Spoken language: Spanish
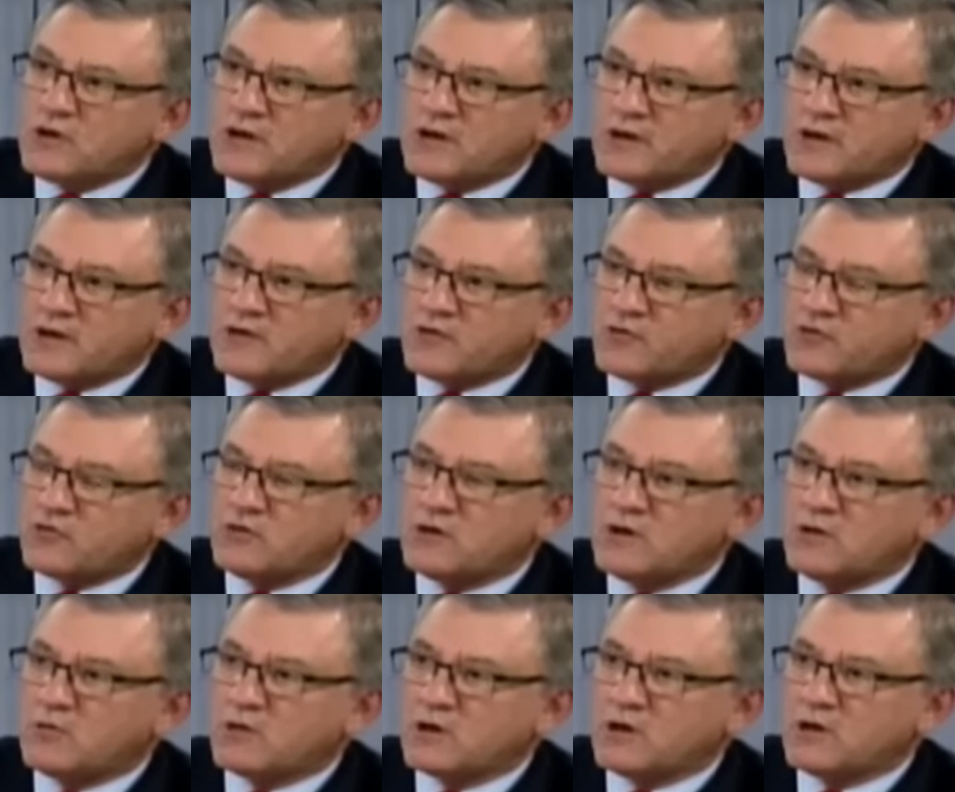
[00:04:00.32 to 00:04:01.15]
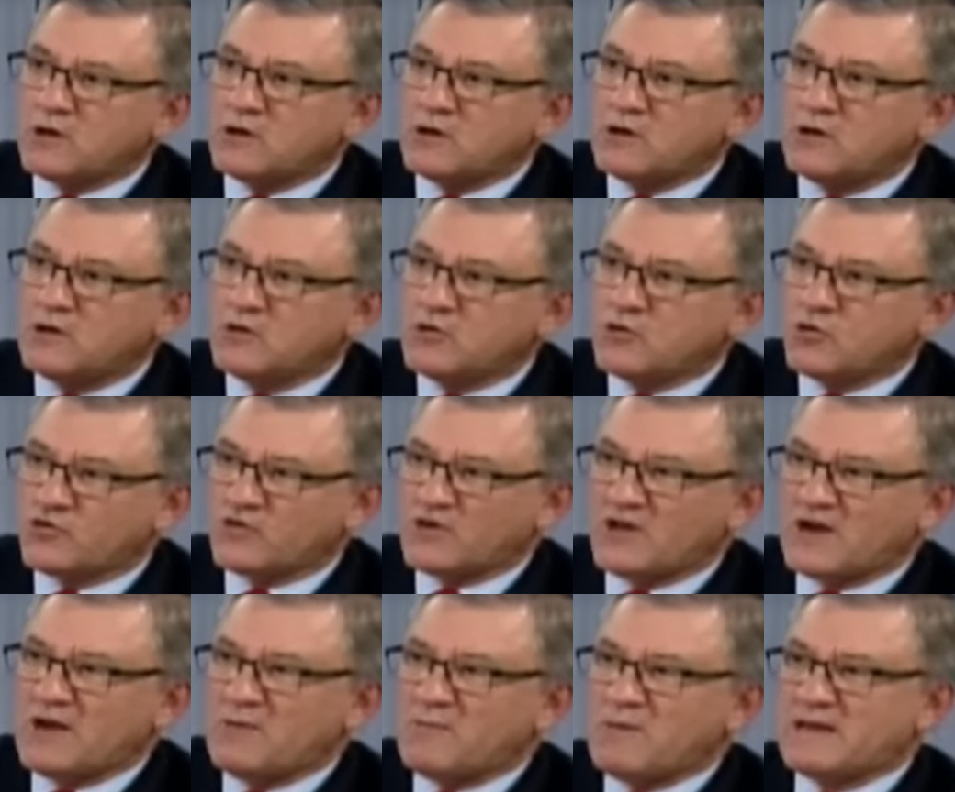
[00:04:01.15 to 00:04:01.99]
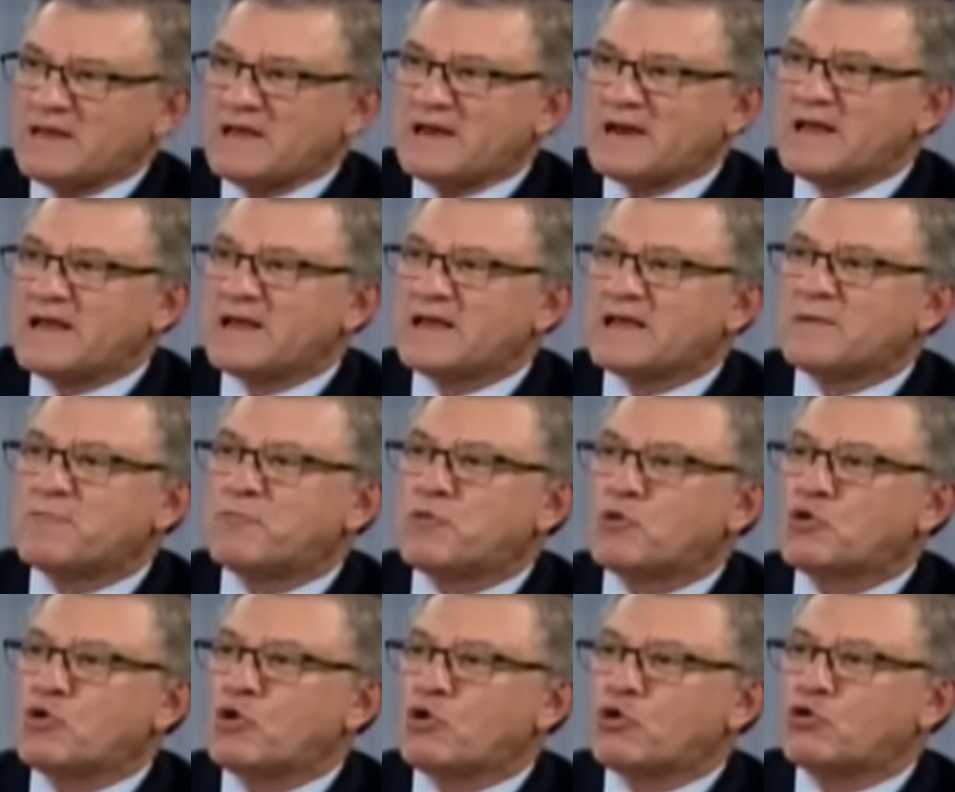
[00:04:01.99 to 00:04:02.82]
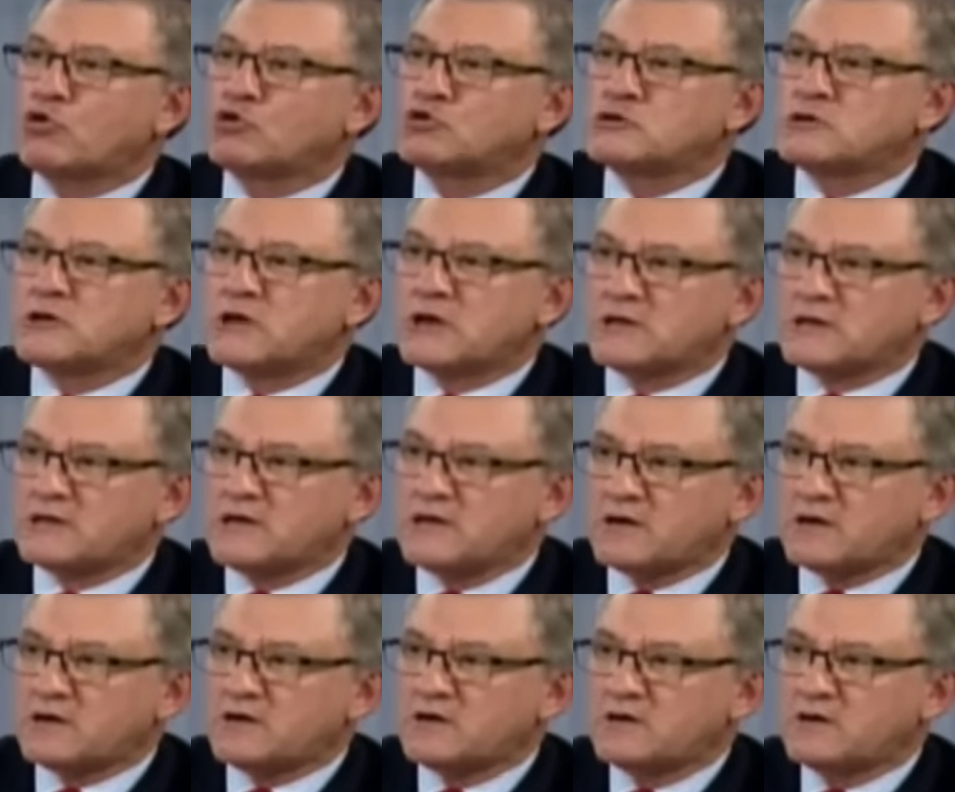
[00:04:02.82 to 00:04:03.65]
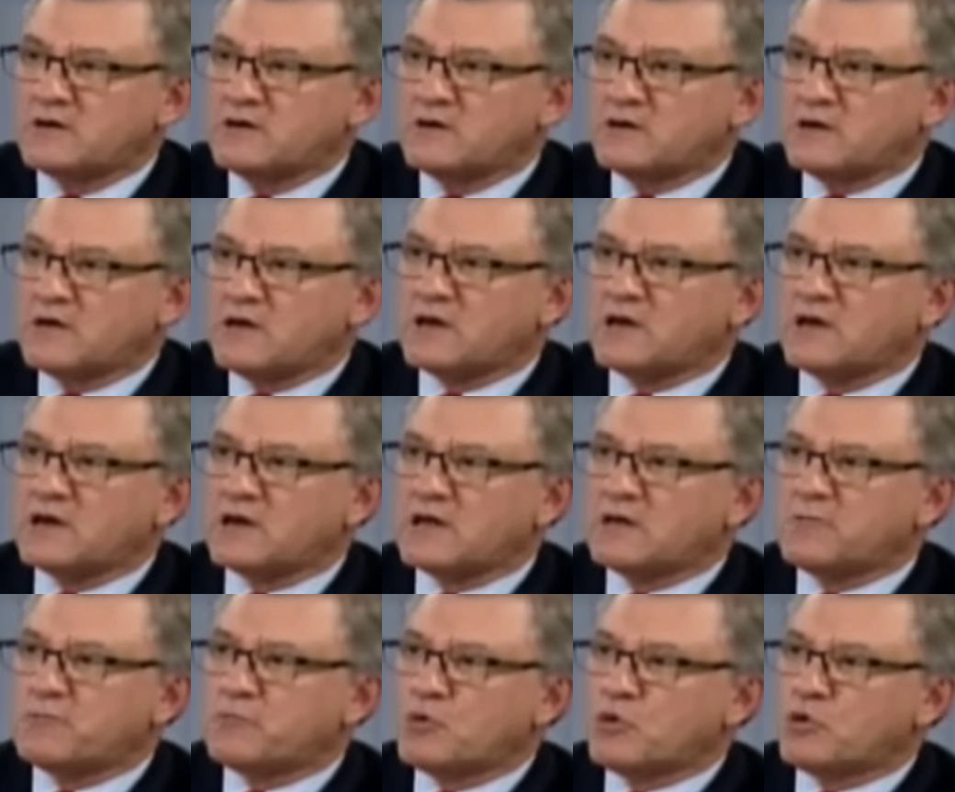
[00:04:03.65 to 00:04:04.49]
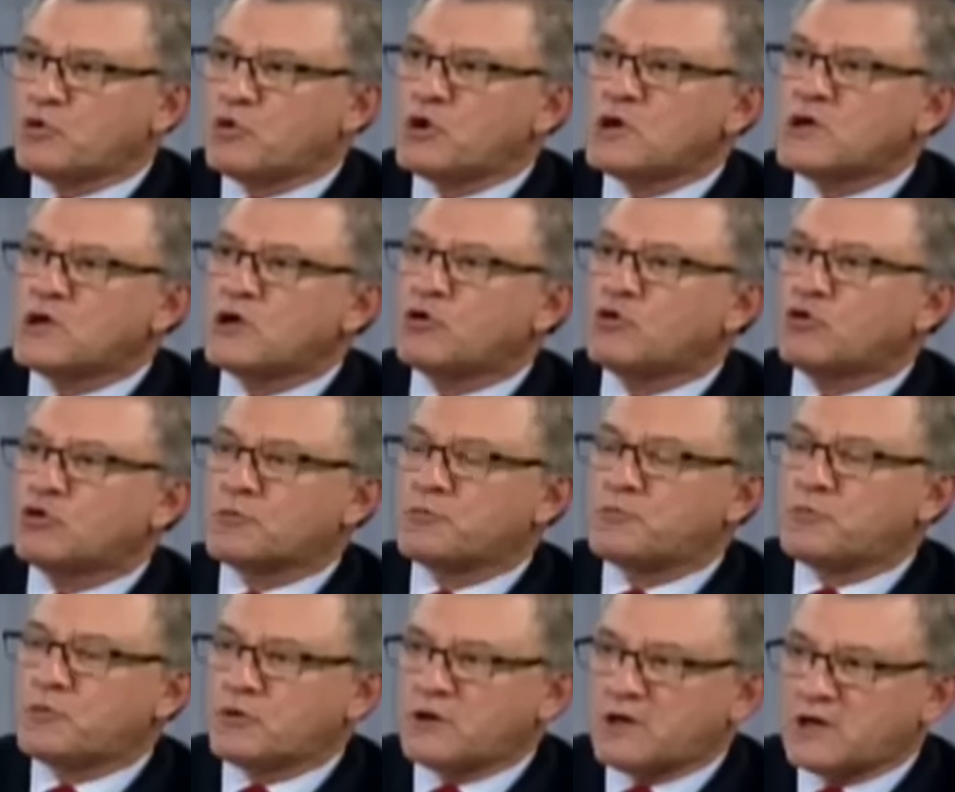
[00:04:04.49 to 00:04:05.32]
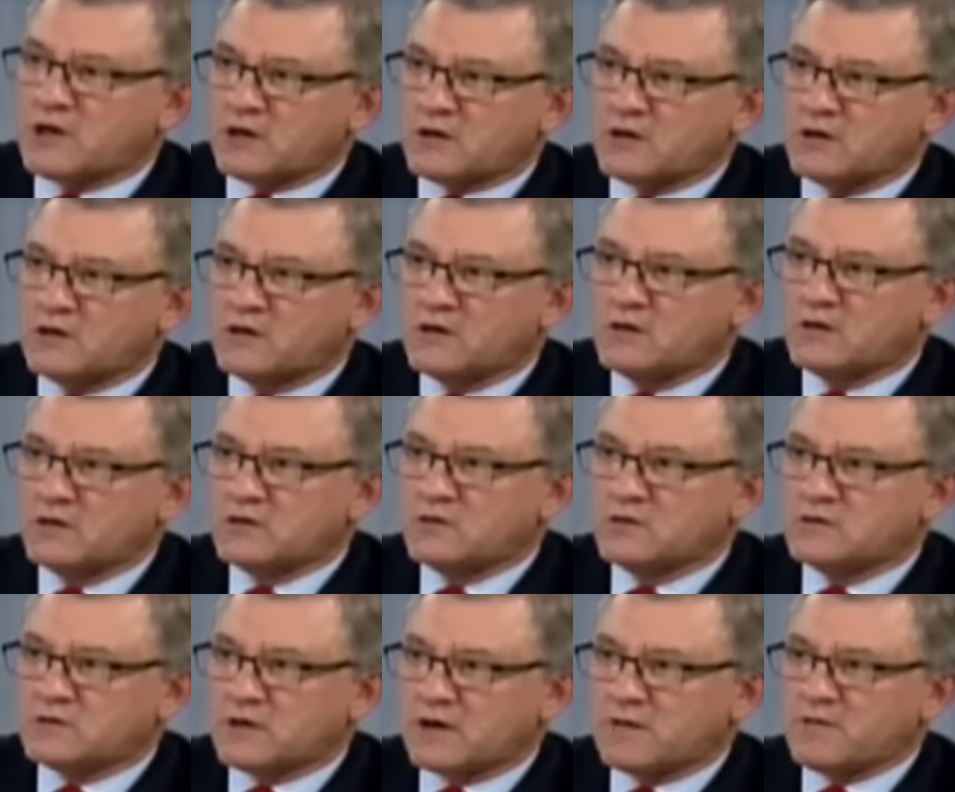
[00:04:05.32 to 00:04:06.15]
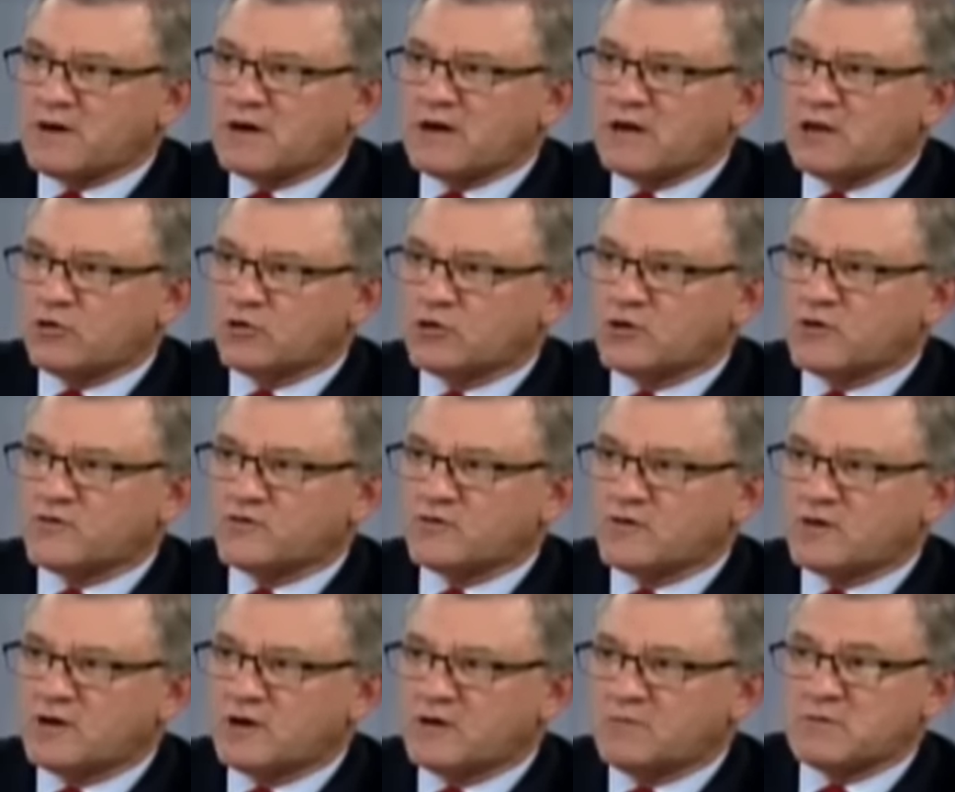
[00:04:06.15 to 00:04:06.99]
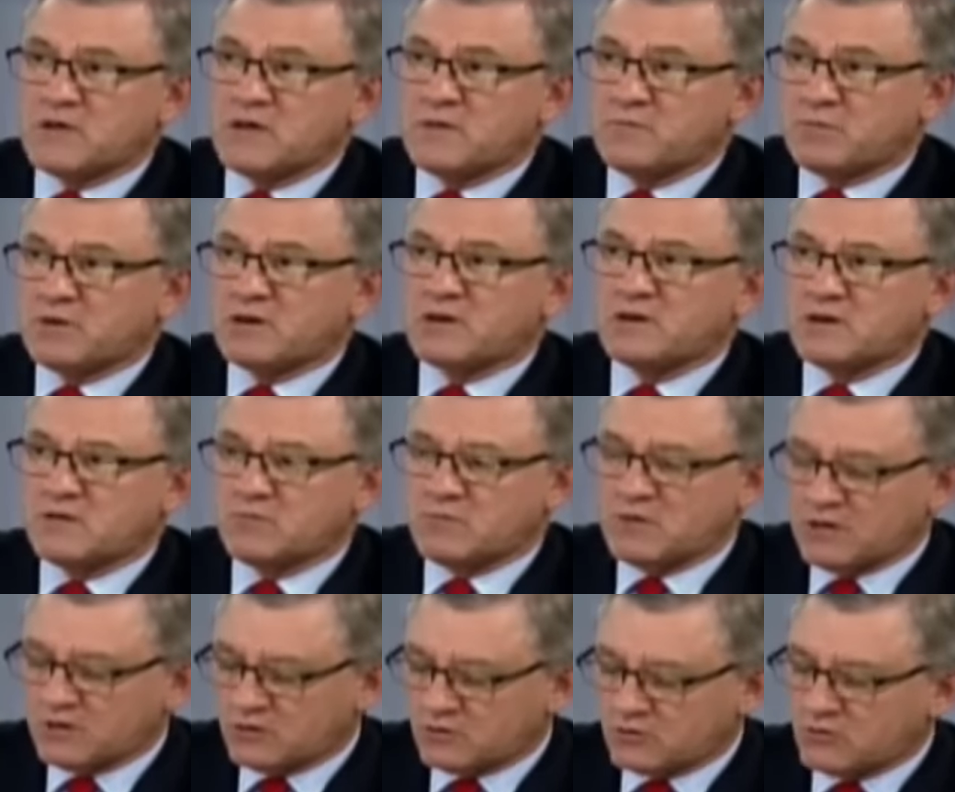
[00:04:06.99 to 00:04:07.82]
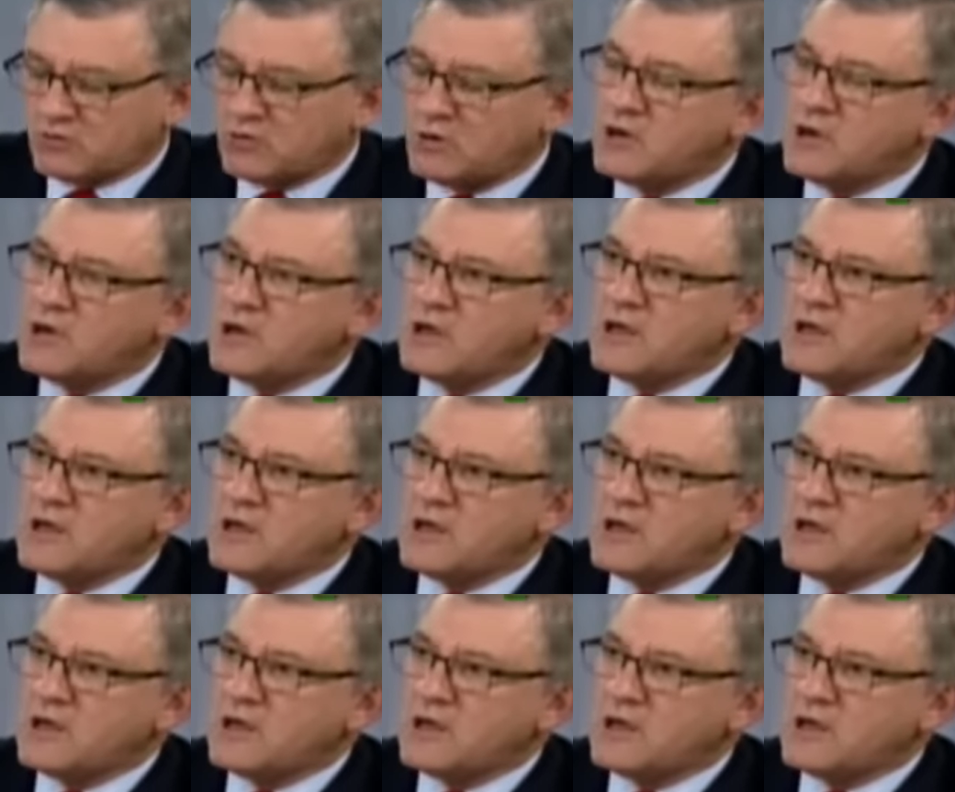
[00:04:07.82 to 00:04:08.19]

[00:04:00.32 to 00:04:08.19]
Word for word: de la relación laboral, o sea, la manera en que puedo contratar, en el que puedo incorporar trabajadores a mi emprendimiento,